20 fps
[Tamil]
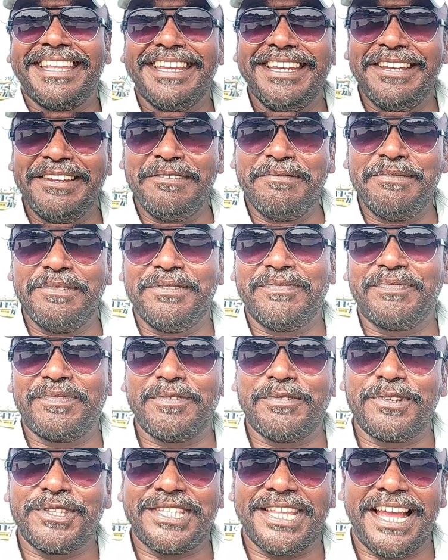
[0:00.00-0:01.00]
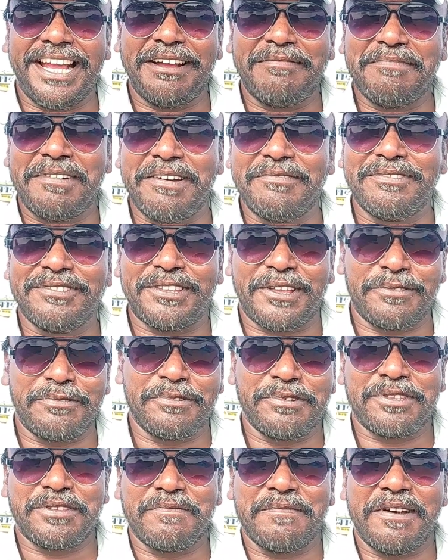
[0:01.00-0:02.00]
இன்னும் உற்சாகமாகவும்
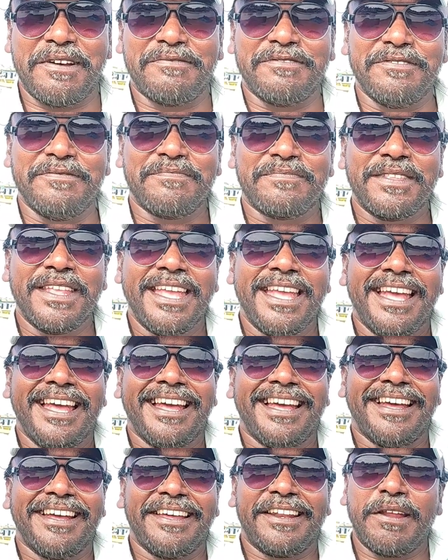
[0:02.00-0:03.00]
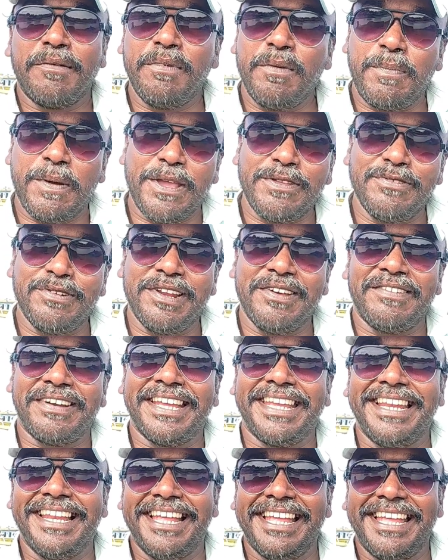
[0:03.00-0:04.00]
சந்தோஷமாகவும் ரொம்ப பயனுள்ள
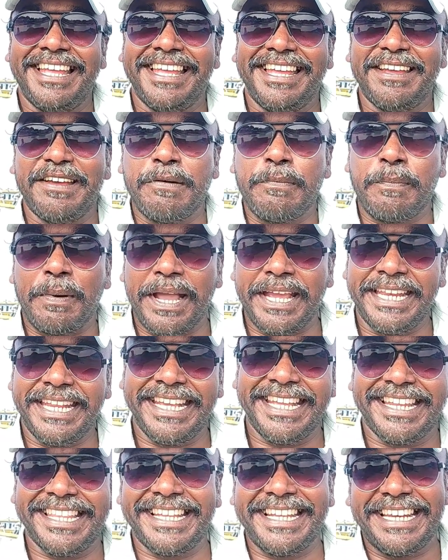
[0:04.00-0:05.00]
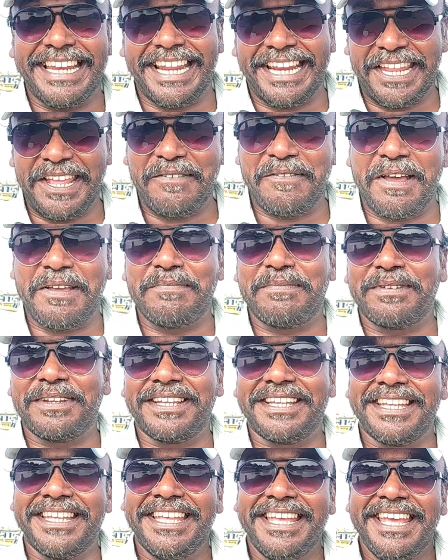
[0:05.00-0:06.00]
வகையில் பயணிக்கிறதுக்கு நிறைய வாய்ப்பு
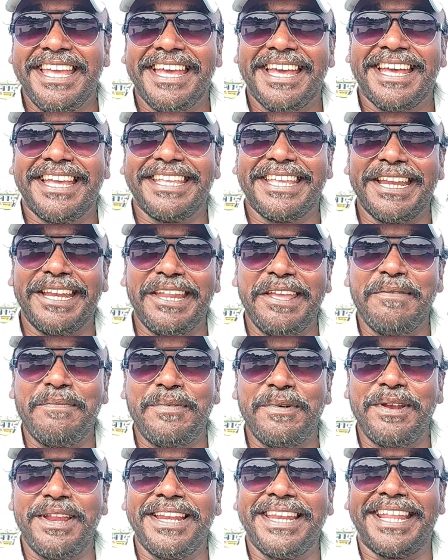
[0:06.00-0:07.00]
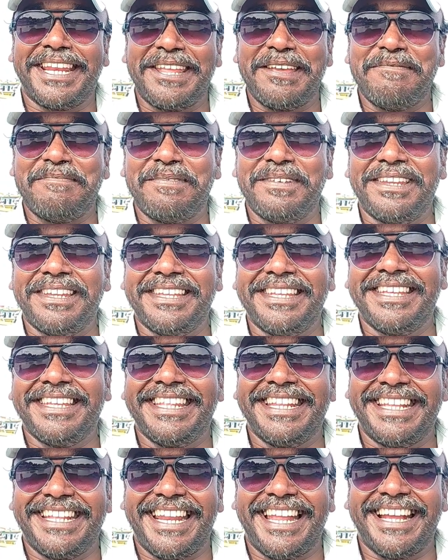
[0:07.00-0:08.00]
இருக்குது என்னையை போல் நிறைய பேர்
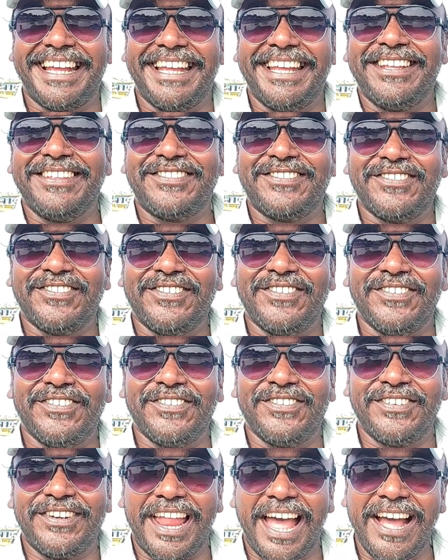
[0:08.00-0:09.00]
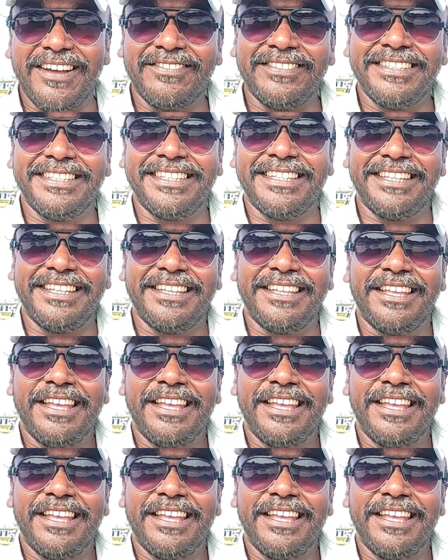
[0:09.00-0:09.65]
இருக்கிறாங்க ஸோ நான் வந்து